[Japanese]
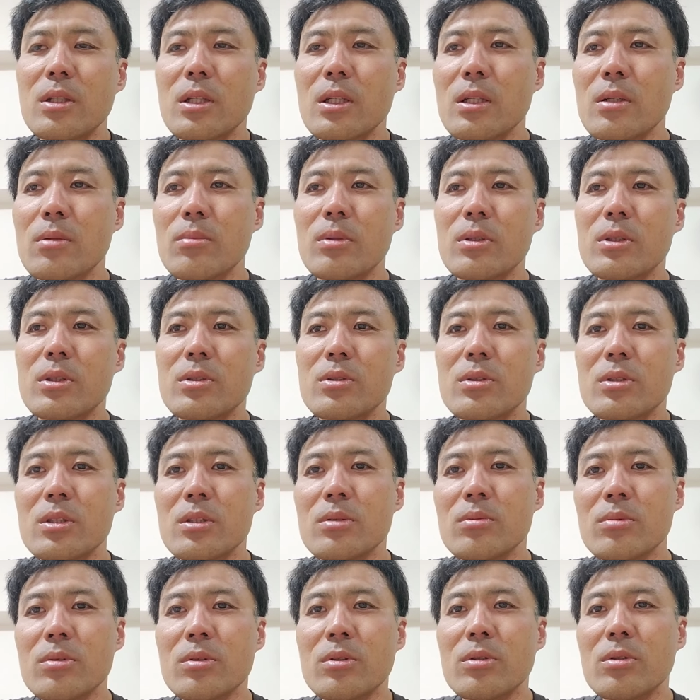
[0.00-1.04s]
やっぱ中
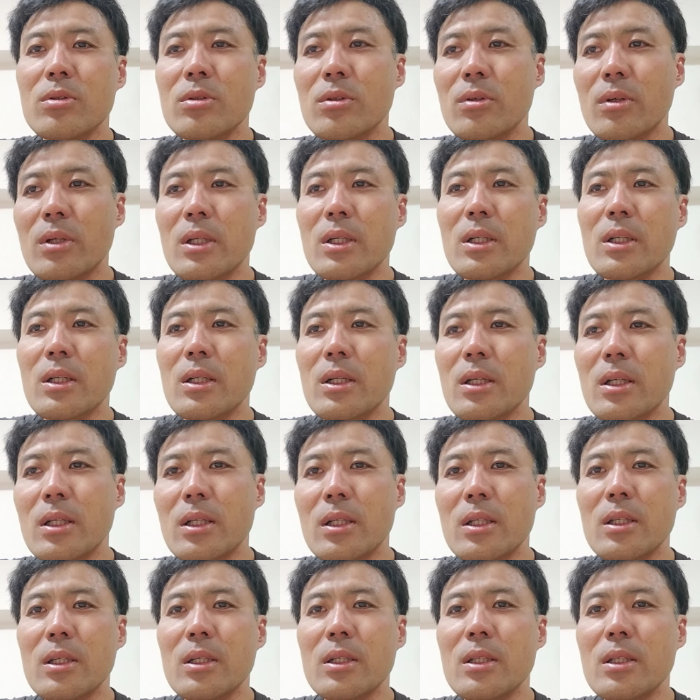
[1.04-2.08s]
心部のようにはいかない
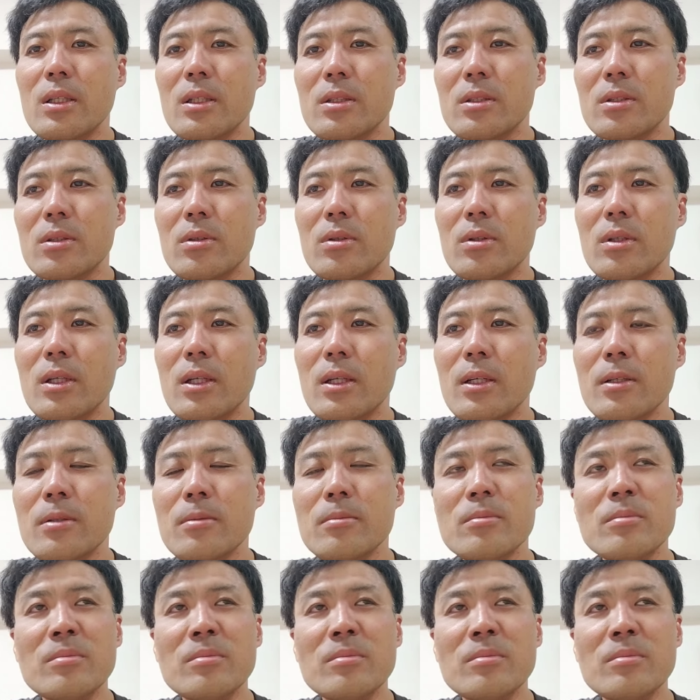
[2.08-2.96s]
ですよね。